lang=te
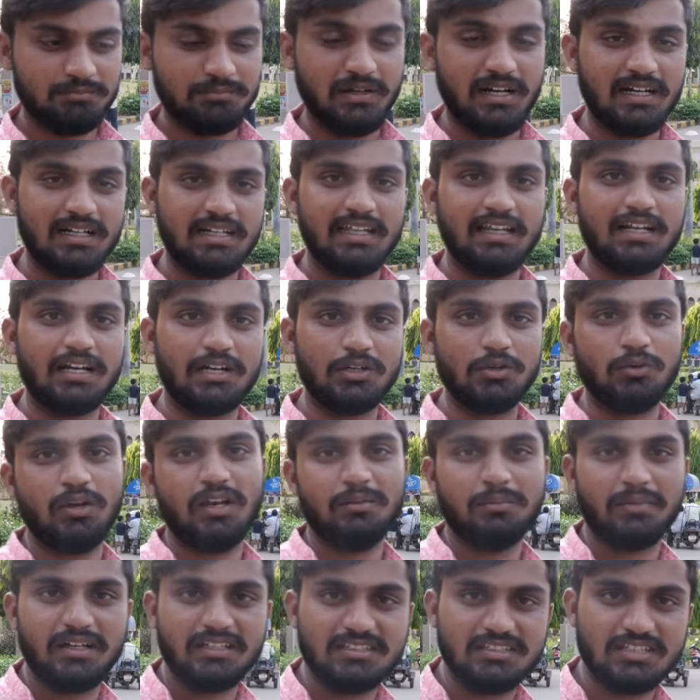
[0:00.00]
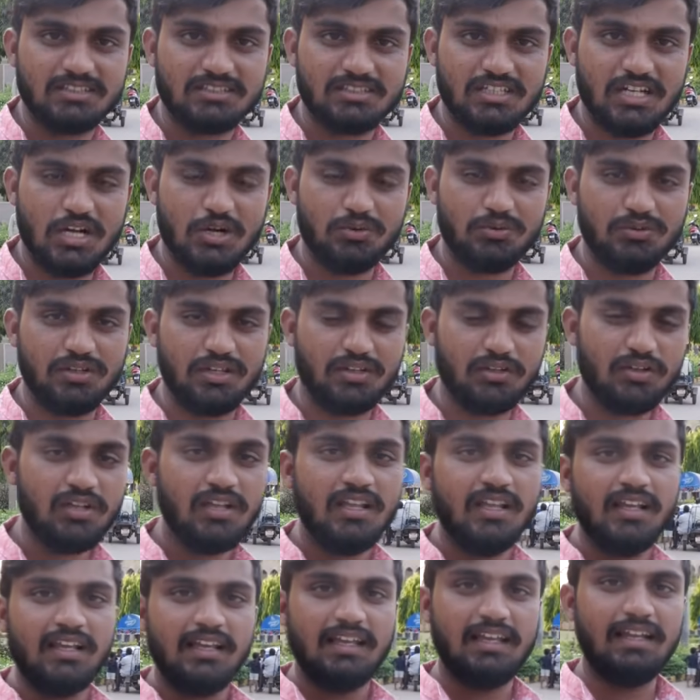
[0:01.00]
పార్టీ కండువలు మార్చేస్తూ ఉన్నారు
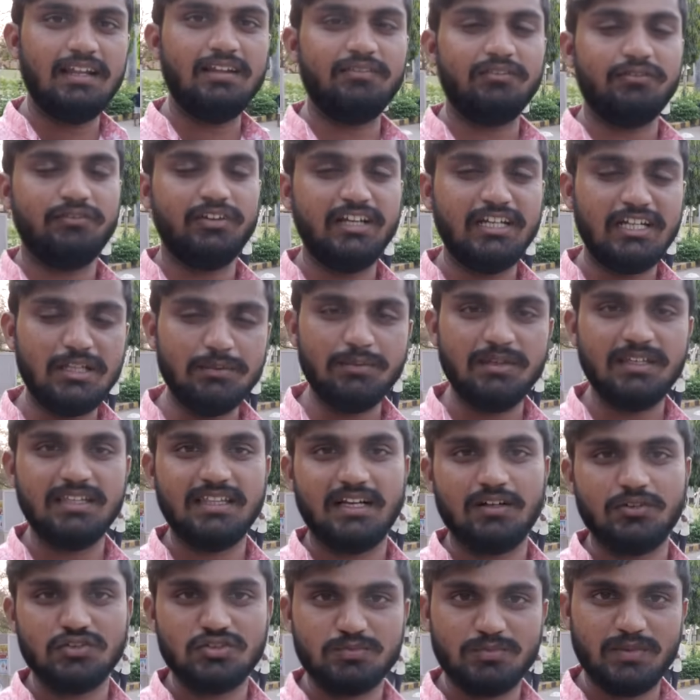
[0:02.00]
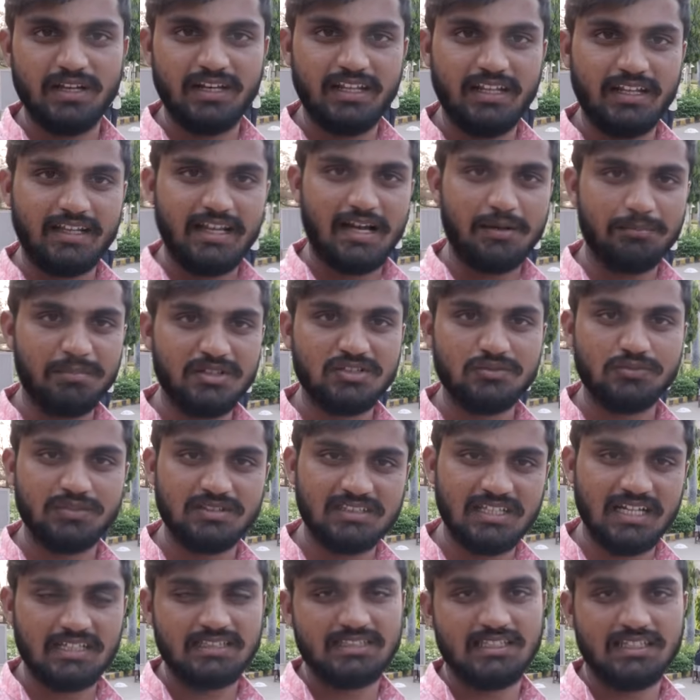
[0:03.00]
వీటి మీద ఉస్మానియా క్యాంపస్
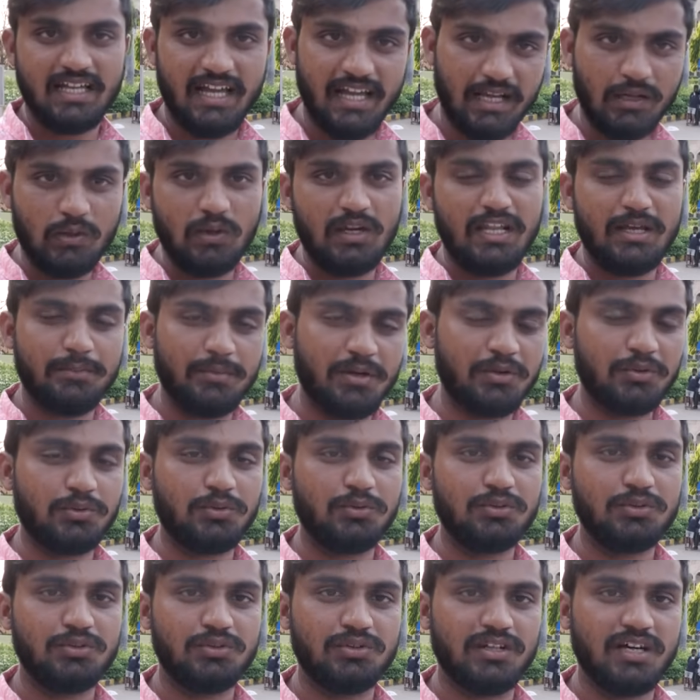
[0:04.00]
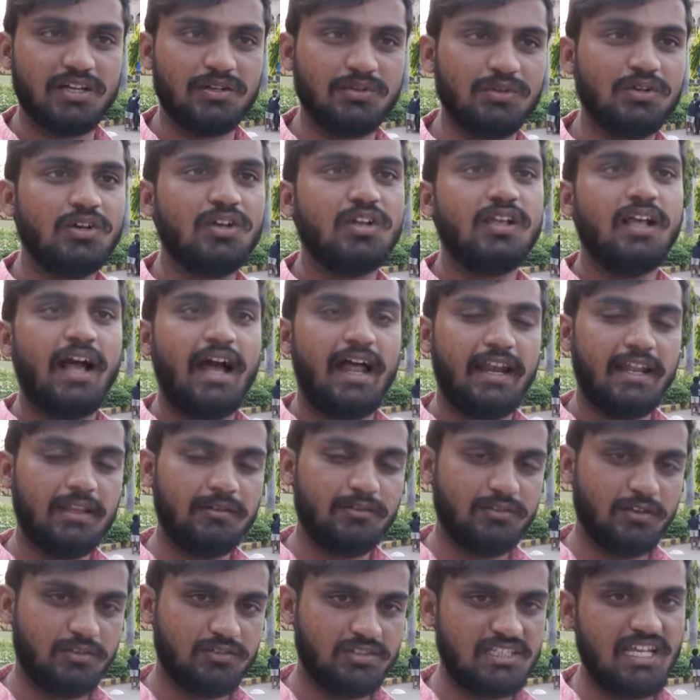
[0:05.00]
విద్యార్థి నాయకులు ఏమనుకుంటున్నారు అనే
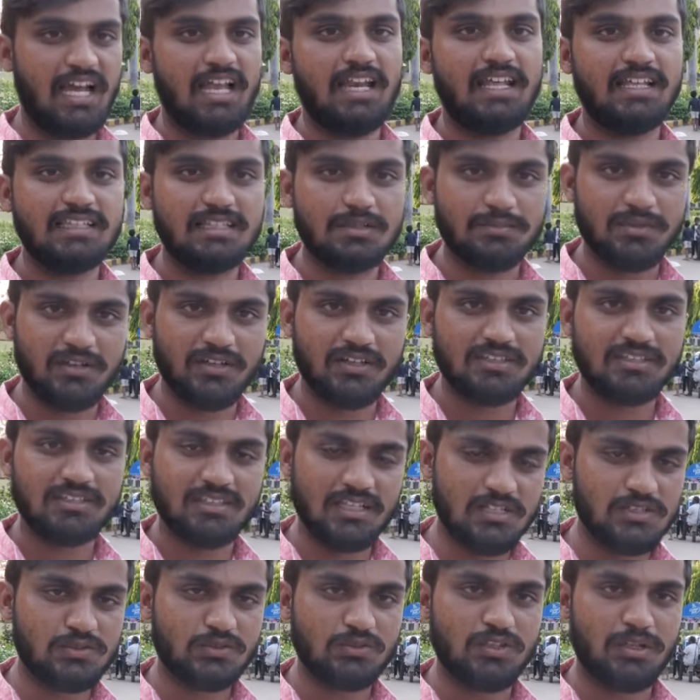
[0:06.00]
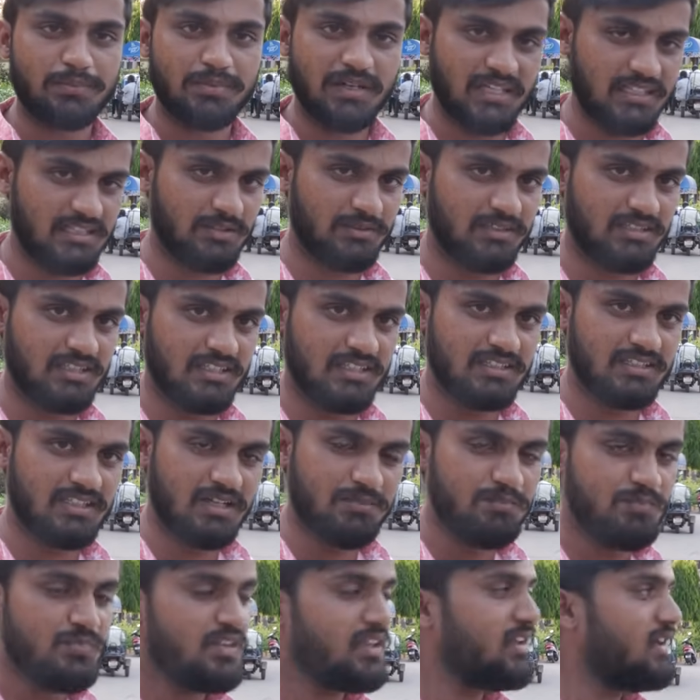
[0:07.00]
విషయాలు అయితే మనం అయితే తెలుసుకునే ప్రయత్నం అయితే
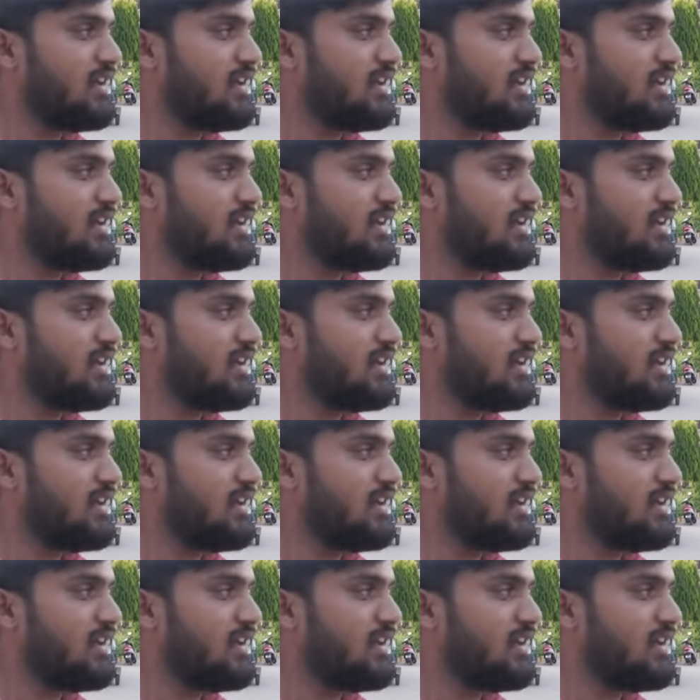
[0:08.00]
చేద్దాం